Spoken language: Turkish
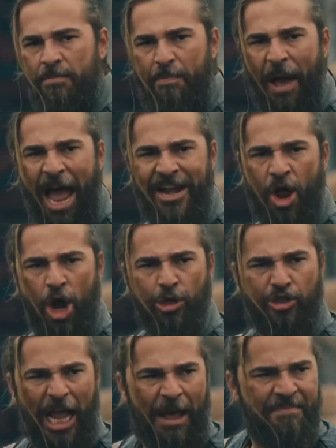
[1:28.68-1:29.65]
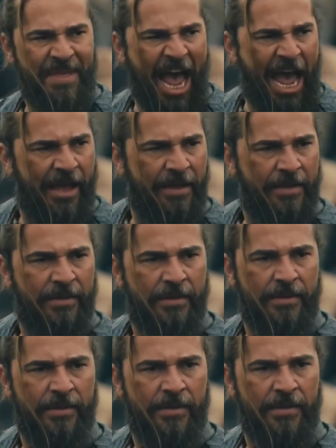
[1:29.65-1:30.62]
Ben ölsem de
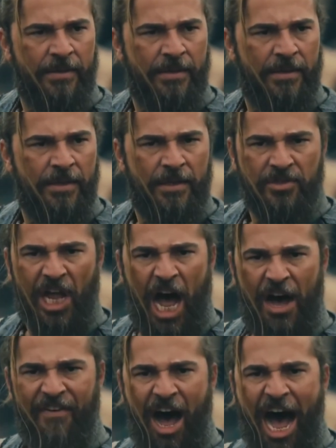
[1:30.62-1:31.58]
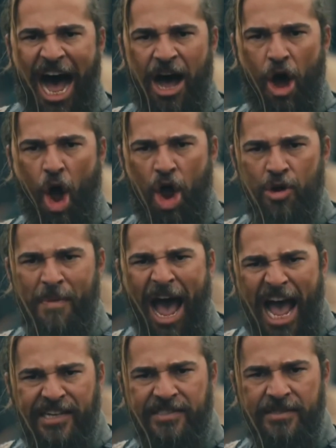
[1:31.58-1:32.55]
dava ölmez.